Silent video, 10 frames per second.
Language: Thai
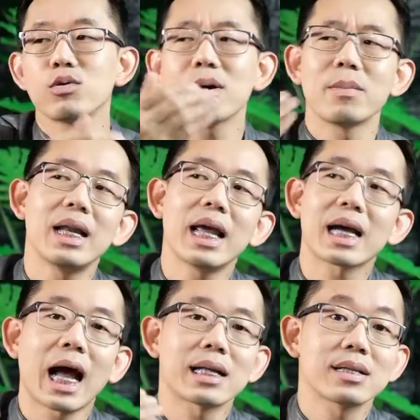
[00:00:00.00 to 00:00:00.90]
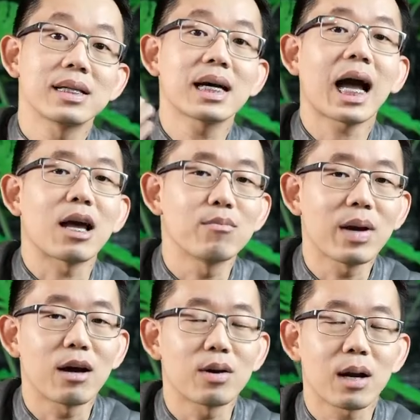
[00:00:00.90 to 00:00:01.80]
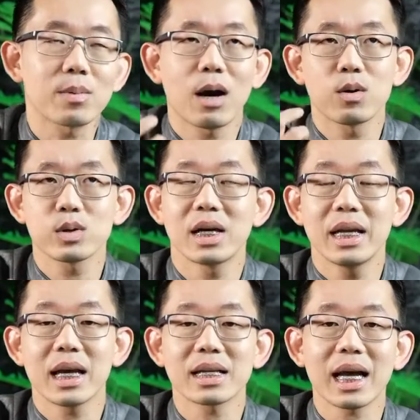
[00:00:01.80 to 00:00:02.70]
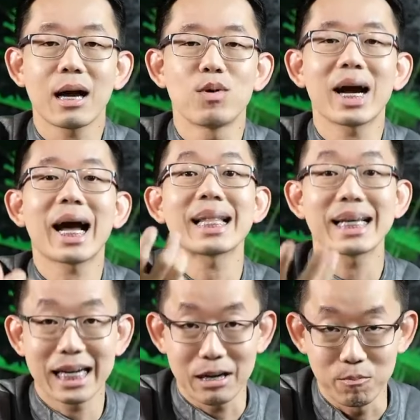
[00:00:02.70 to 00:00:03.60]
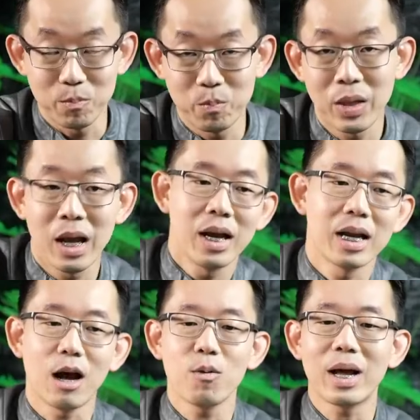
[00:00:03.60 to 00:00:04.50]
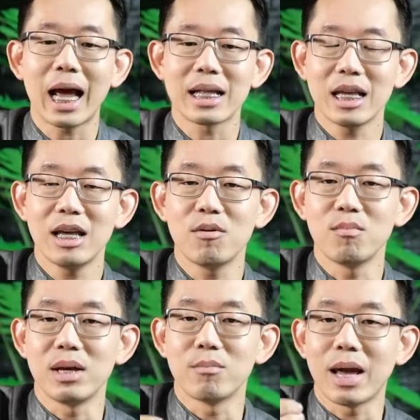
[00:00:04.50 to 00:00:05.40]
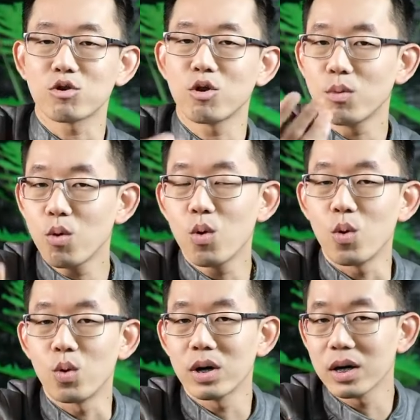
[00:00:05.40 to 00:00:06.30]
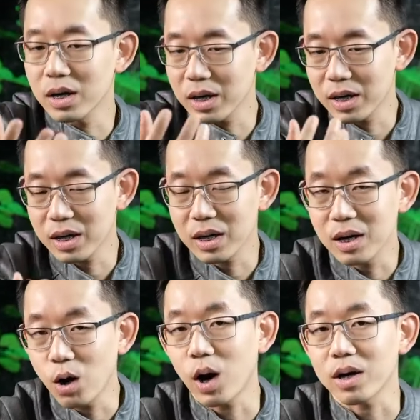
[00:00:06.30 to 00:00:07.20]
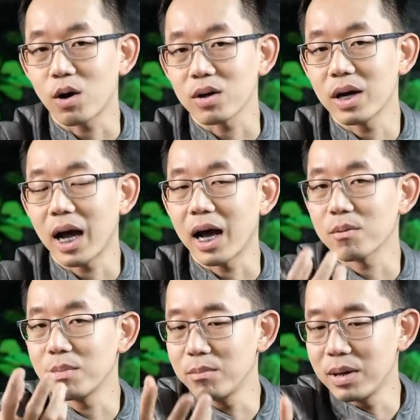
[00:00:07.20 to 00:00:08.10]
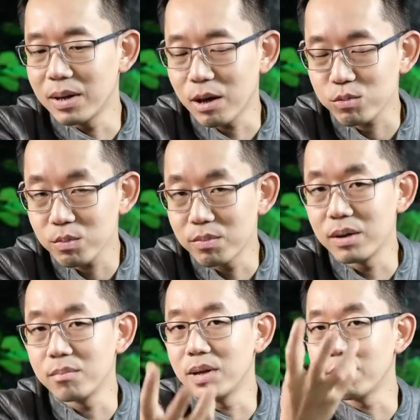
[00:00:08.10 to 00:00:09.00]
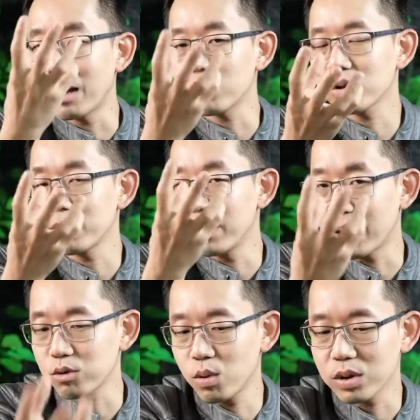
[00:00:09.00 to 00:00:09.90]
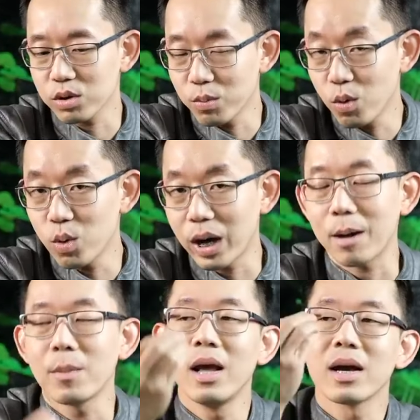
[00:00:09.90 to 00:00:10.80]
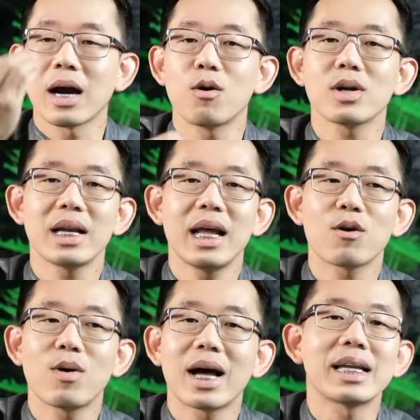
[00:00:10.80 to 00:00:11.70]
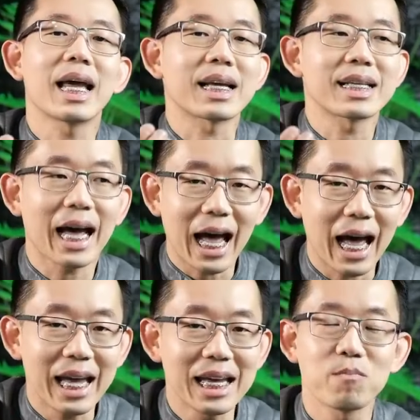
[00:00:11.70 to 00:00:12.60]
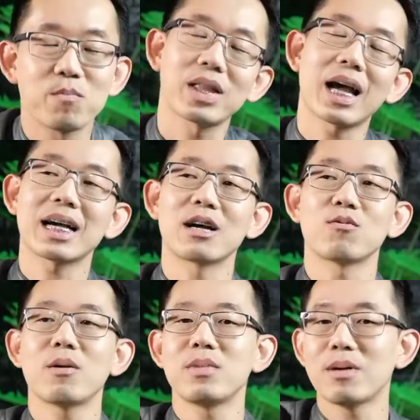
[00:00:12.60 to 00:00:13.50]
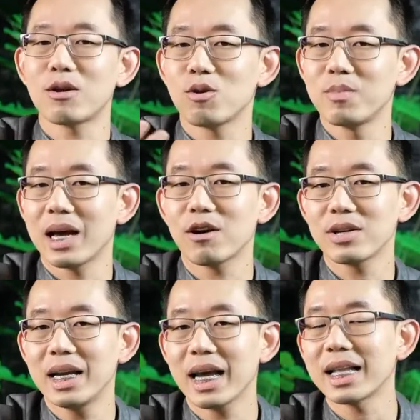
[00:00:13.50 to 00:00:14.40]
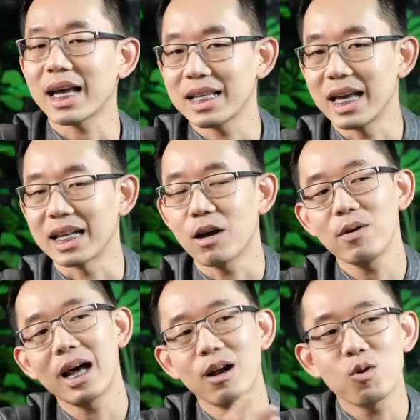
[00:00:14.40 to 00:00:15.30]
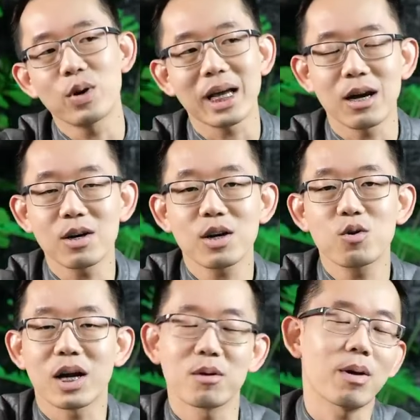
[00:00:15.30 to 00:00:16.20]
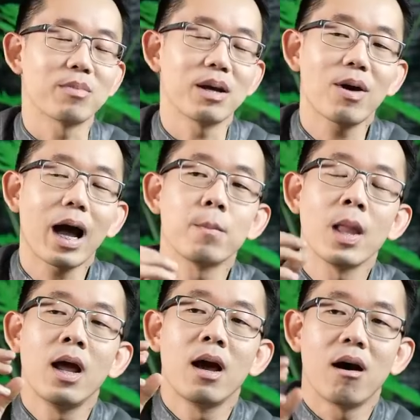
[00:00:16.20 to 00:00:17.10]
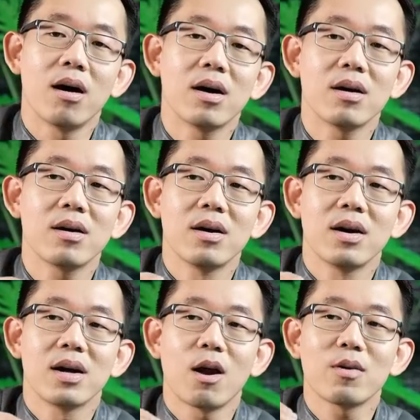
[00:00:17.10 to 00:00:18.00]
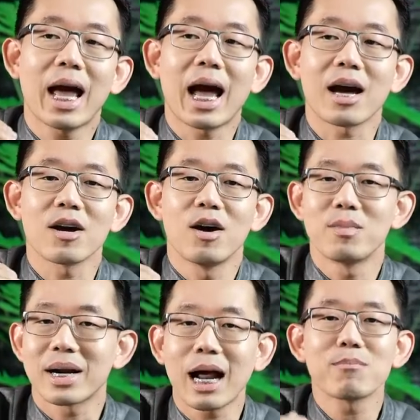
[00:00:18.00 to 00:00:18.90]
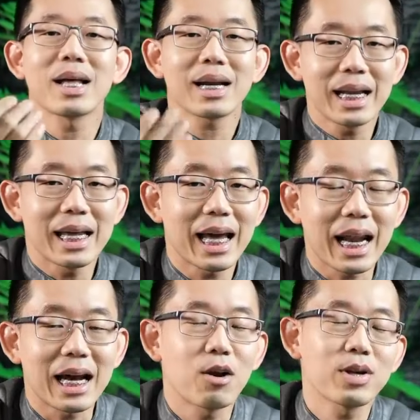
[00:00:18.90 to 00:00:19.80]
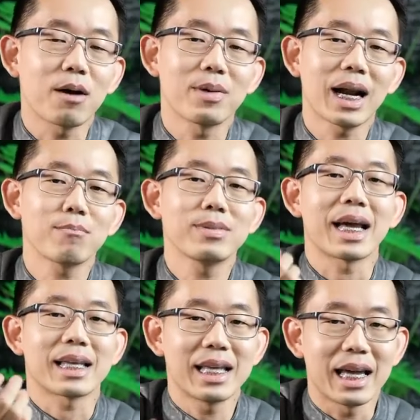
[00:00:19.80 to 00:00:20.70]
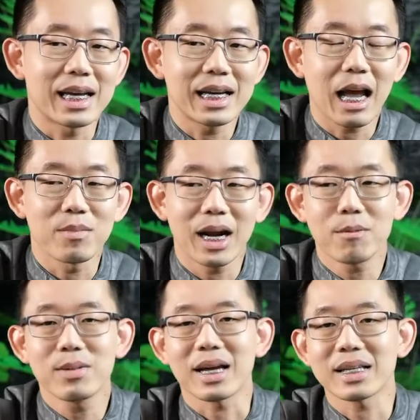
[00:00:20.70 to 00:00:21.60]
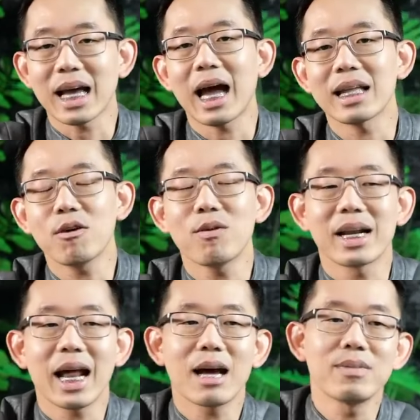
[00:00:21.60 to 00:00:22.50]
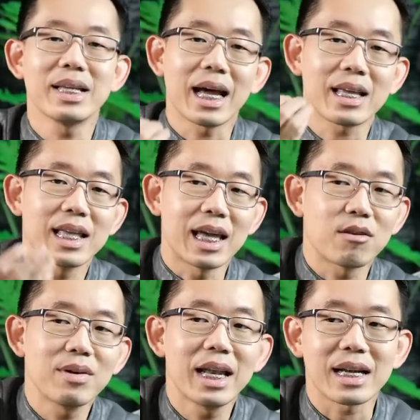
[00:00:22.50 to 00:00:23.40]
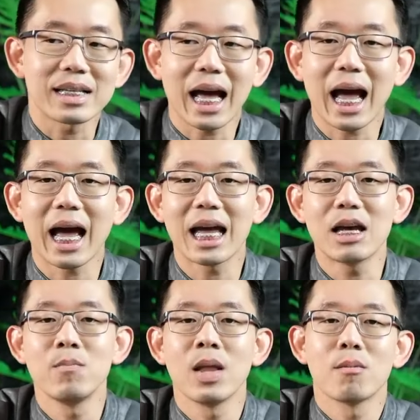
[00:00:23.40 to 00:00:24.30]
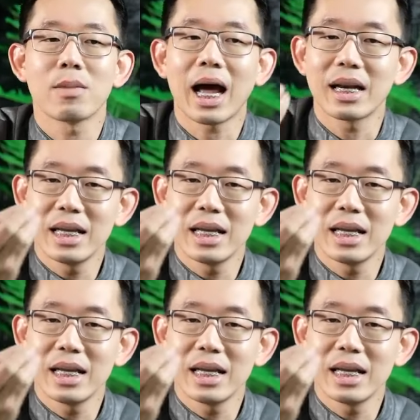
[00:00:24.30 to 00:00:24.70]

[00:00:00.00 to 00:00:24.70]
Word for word: จะไม่เรียกการซื้อขายแมวนะครับเขาจะเรียกใช้คำว่าค่าเทอมแล้วเวลาที่มีแมวตัวผู้คลอดออกมีแมวตัวผู้นะครับเขาก็จะเรียกว่าเด็กชายถ้าเกิดว่ามีแมวตัวเมียเขาจะเรียกเด็กหญิงนะเวลาเราคุยกันเราก็จะคุยกันแบบนี้ว่าเราอยากมารับนักเรียนเราอยากมารับเด็กหญิงอยากมารับเด็กชายถ้าวันหน้ามีเด็กหญิงมีเด็กชายพัน